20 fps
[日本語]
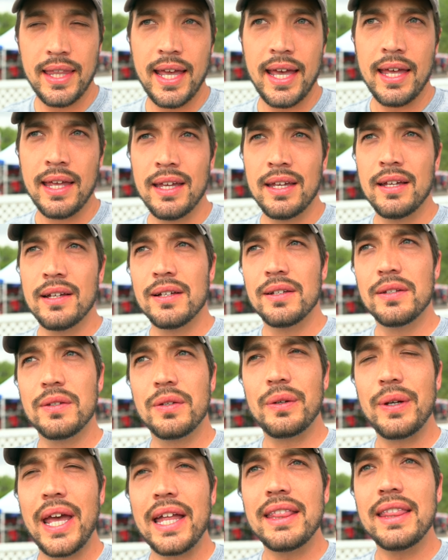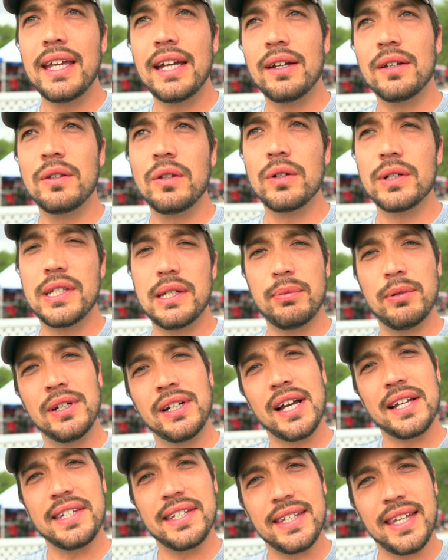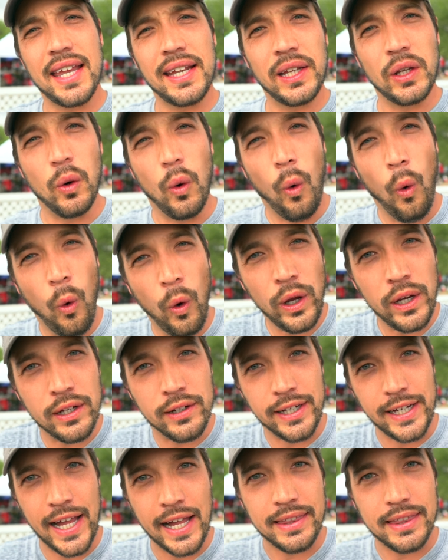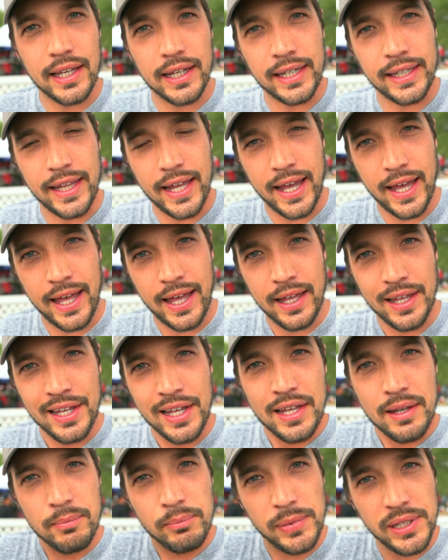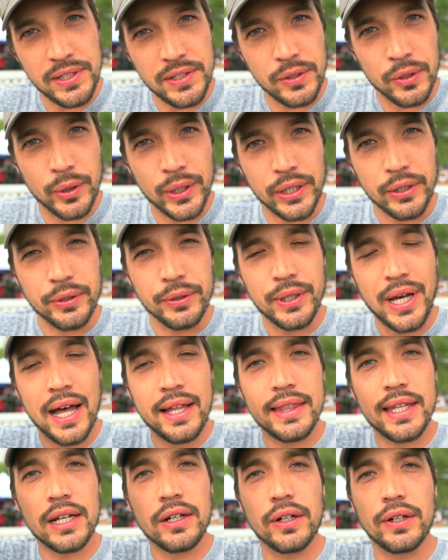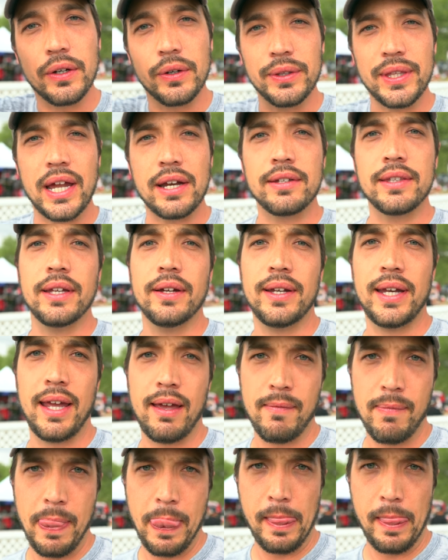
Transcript: でそうやっていると自分が自然にオイルになってきて水より浮かんでくるようになるんだよね。だか